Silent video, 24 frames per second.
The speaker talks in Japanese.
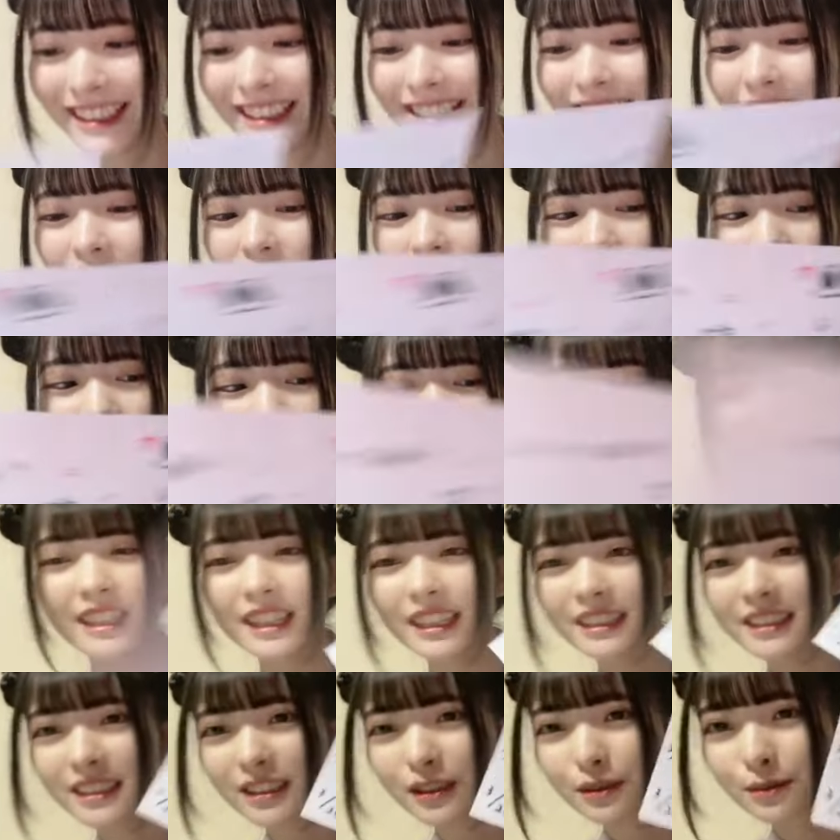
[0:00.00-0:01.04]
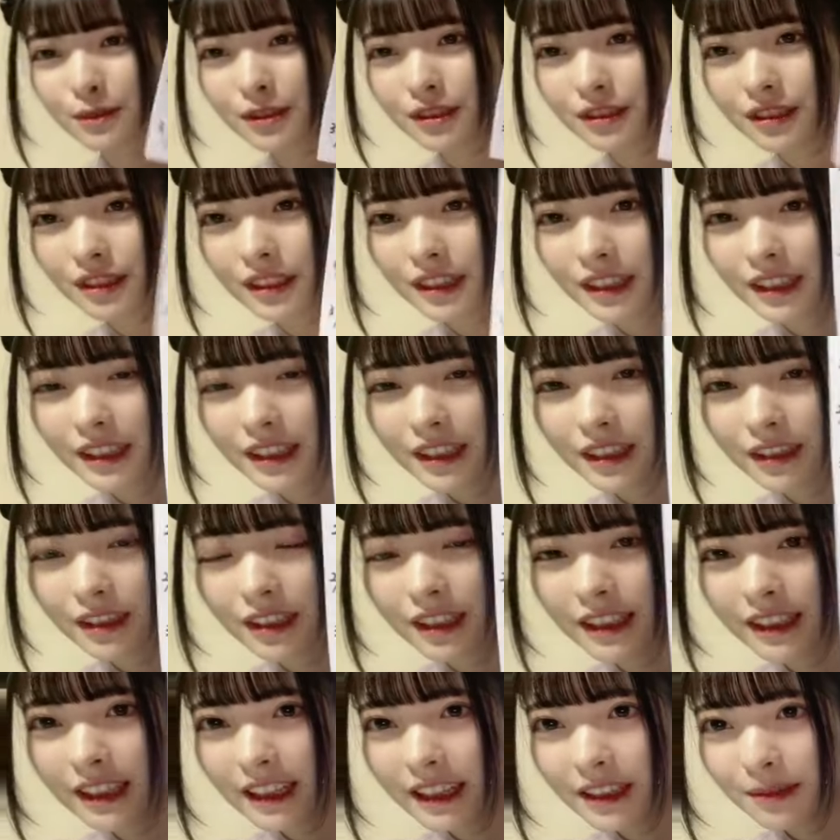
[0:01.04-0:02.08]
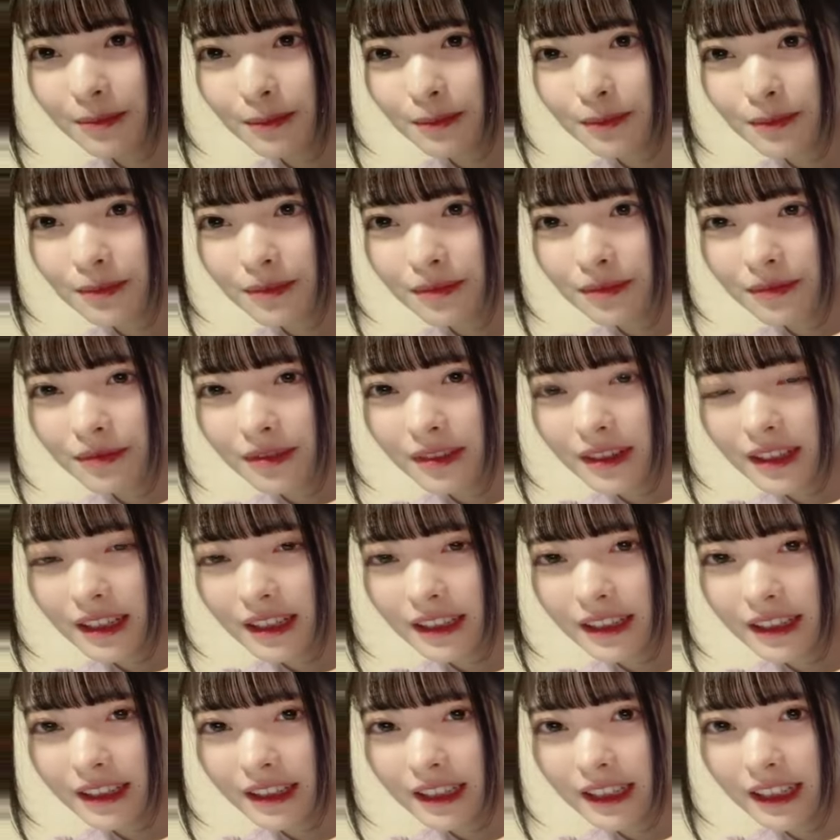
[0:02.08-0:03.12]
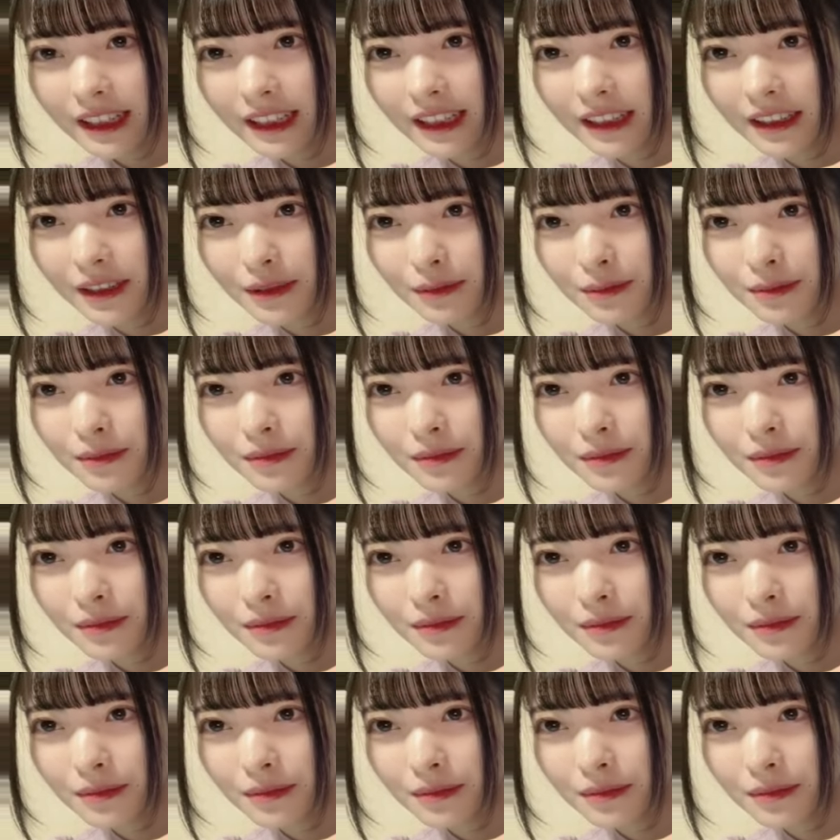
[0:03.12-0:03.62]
でこっち2月の部これねはい